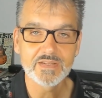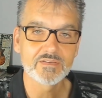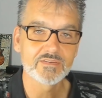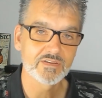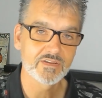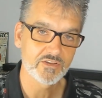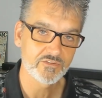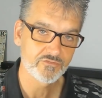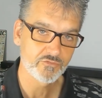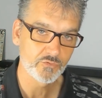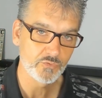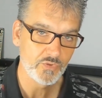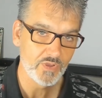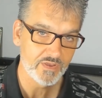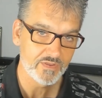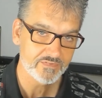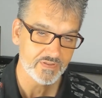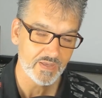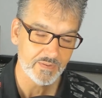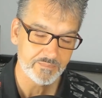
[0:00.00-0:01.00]
also das
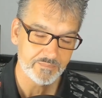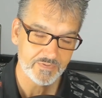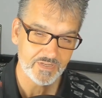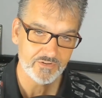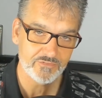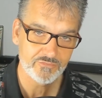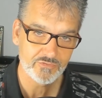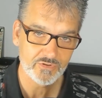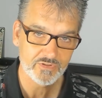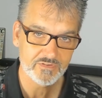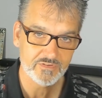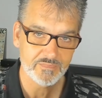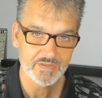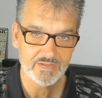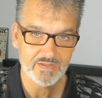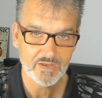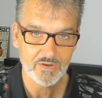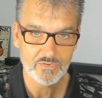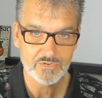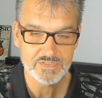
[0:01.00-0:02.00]
Frühjahrsupdate für
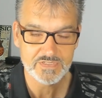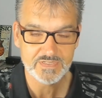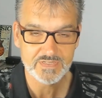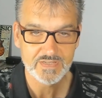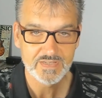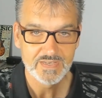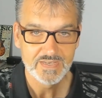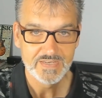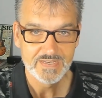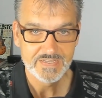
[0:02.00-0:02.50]
2020.